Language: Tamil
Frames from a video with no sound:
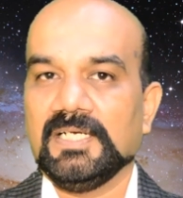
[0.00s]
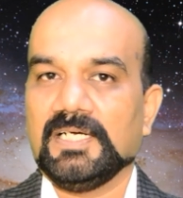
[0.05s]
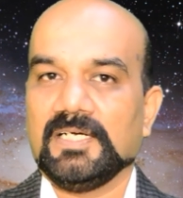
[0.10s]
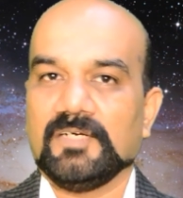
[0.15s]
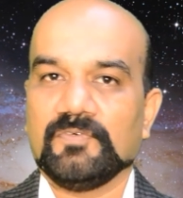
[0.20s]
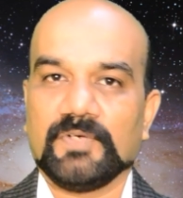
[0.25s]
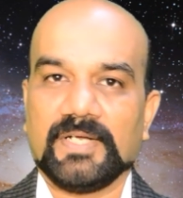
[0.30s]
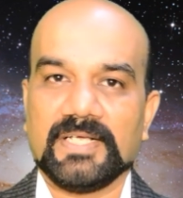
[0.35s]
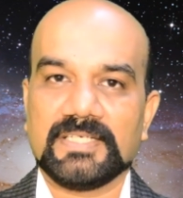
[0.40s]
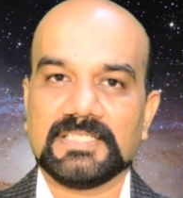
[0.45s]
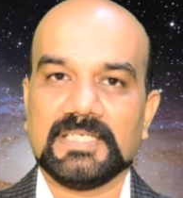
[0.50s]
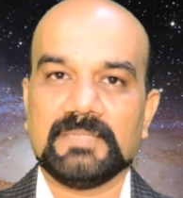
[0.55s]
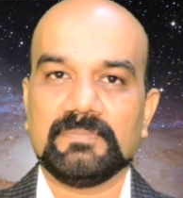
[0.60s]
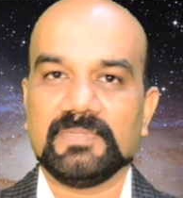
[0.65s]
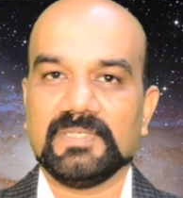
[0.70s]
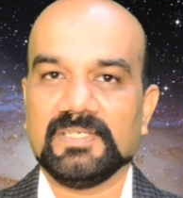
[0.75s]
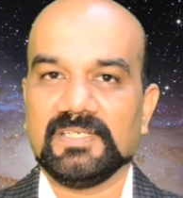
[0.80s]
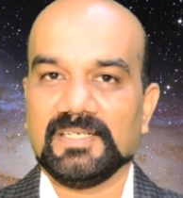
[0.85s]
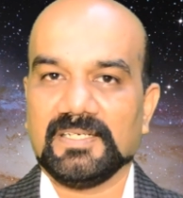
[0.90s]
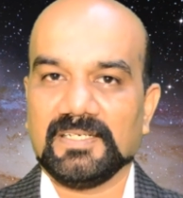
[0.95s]
ஃபார்
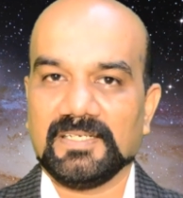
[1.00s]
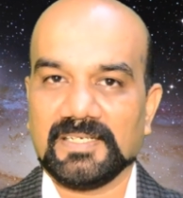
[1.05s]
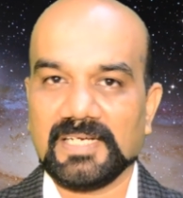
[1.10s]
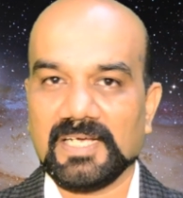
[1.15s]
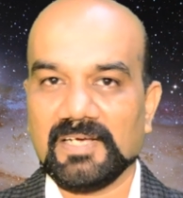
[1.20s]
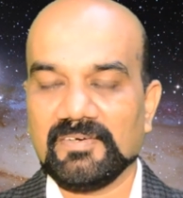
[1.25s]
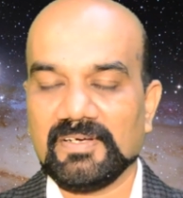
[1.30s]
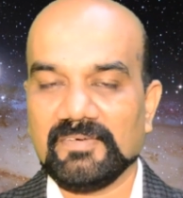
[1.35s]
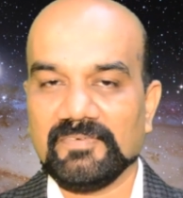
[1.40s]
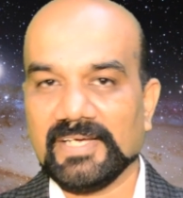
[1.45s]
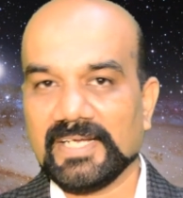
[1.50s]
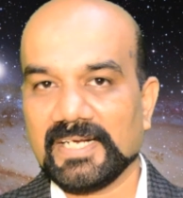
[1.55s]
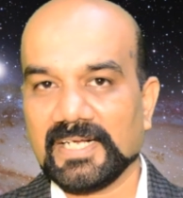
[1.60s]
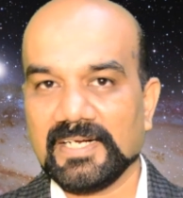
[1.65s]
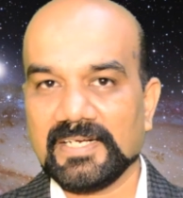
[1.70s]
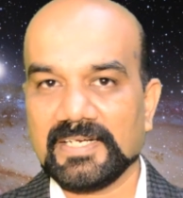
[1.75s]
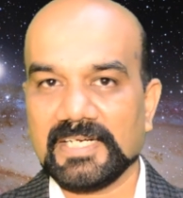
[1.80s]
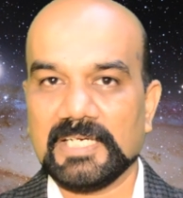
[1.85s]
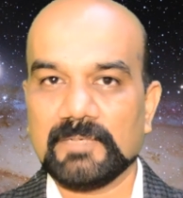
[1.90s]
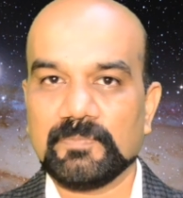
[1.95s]
எக்ஸாம்பிள் நான் வேற
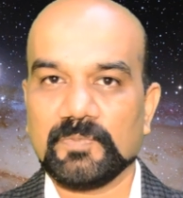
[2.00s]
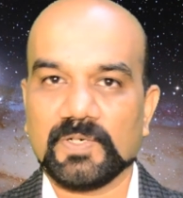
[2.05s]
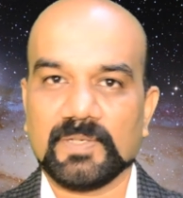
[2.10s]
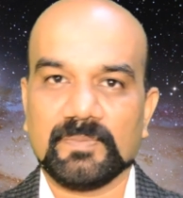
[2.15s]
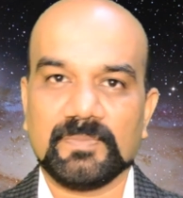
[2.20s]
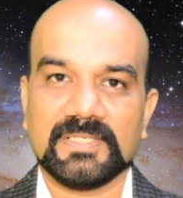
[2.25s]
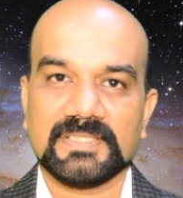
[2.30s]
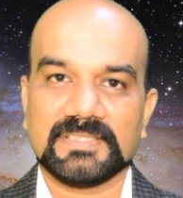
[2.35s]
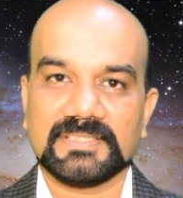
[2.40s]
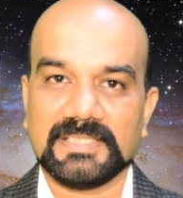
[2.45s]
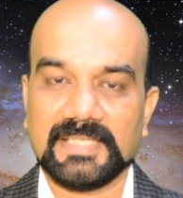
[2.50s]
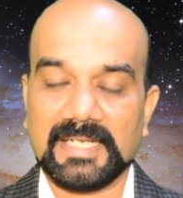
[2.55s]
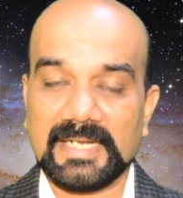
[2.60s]
கண்ட்ரில போனோம்னா